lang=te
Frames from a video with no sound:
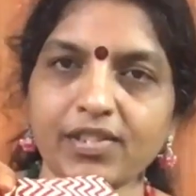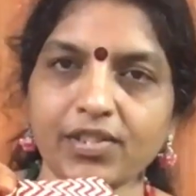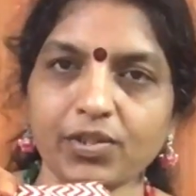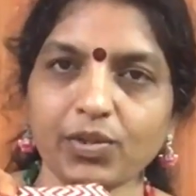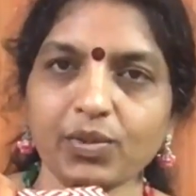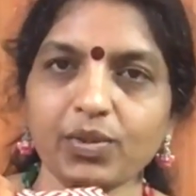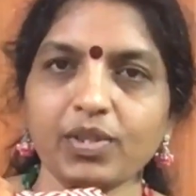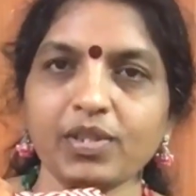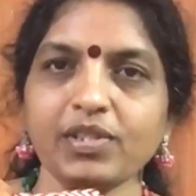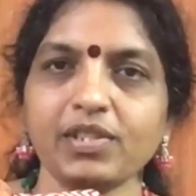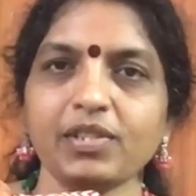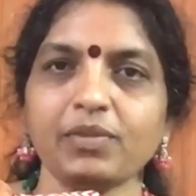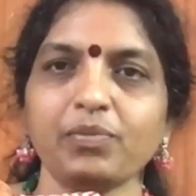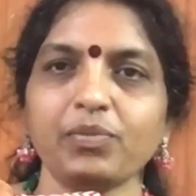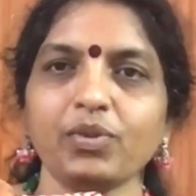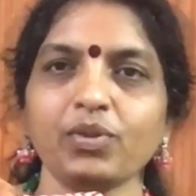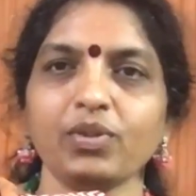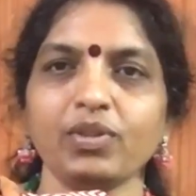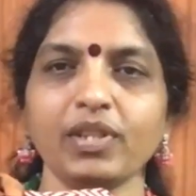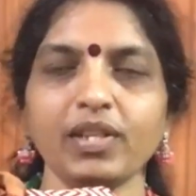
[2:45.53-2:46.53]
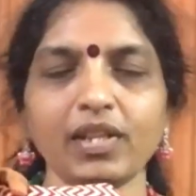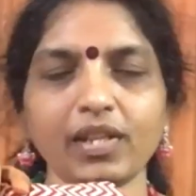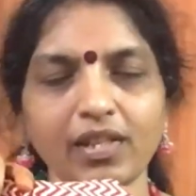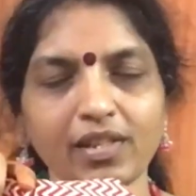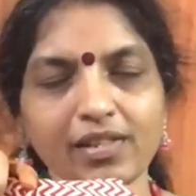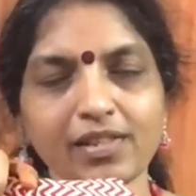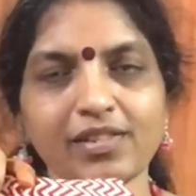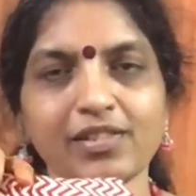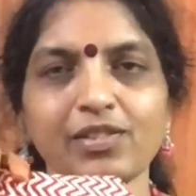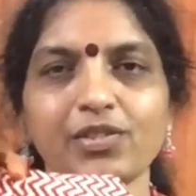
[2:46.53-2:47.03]
జ్యోతి చెప్తుంది
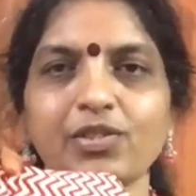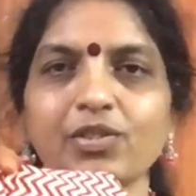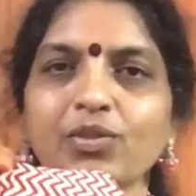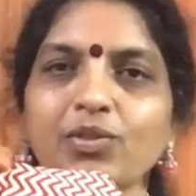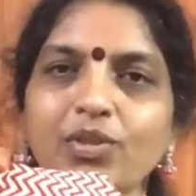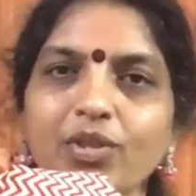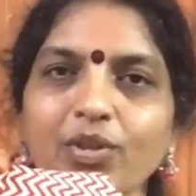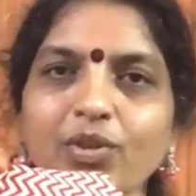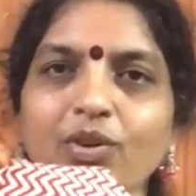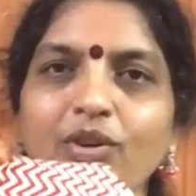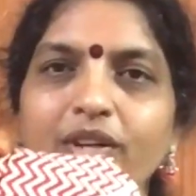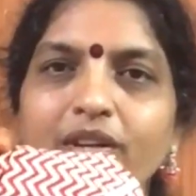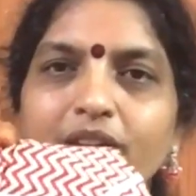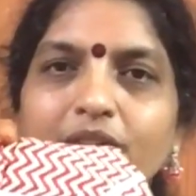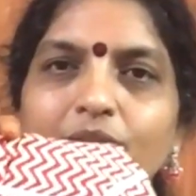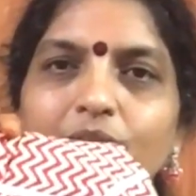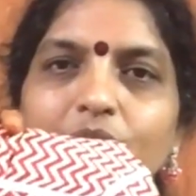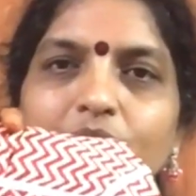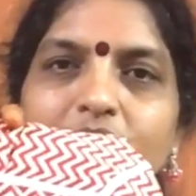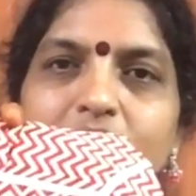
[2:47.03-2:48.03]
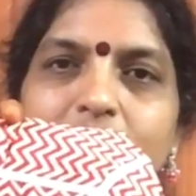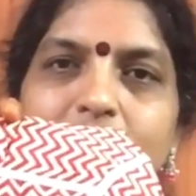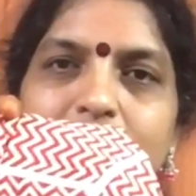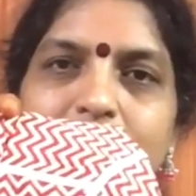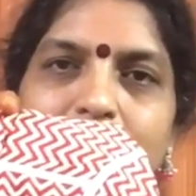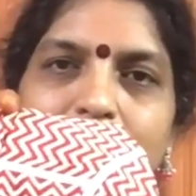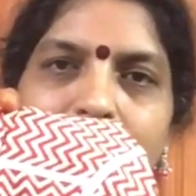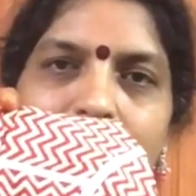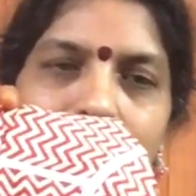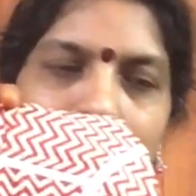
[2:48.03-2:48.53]
జ్యోతి కాటన్
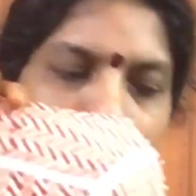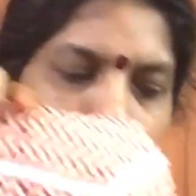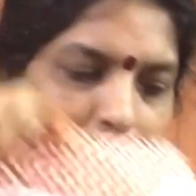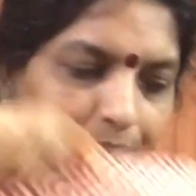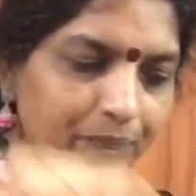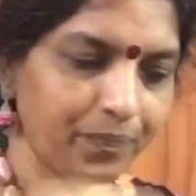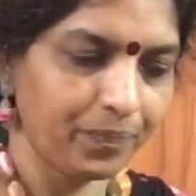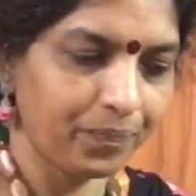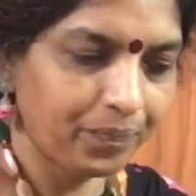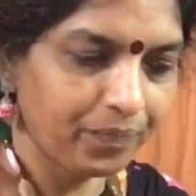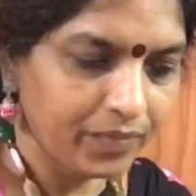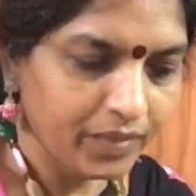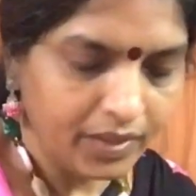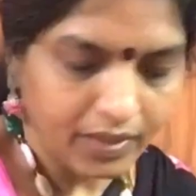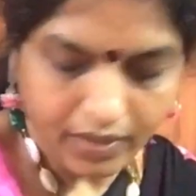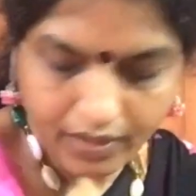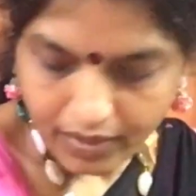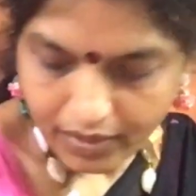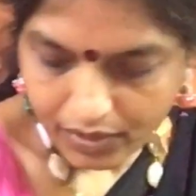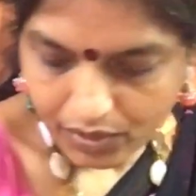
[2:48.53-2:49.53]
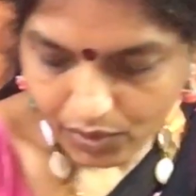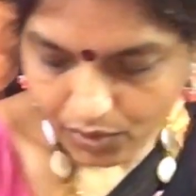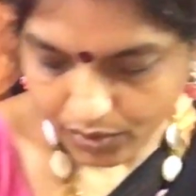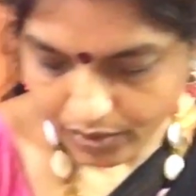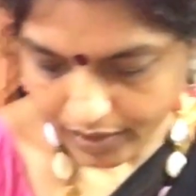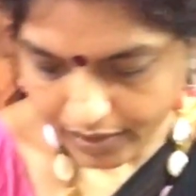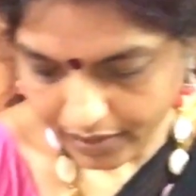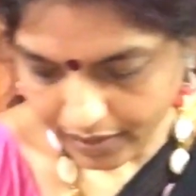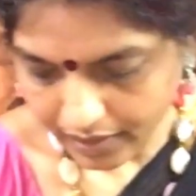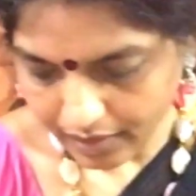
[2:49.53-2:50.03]
గురించి అని
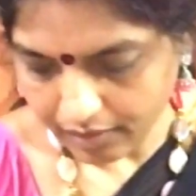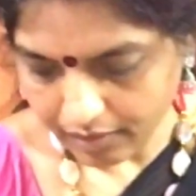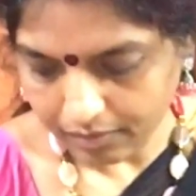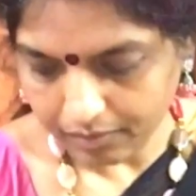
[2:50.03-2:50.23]
చూడండి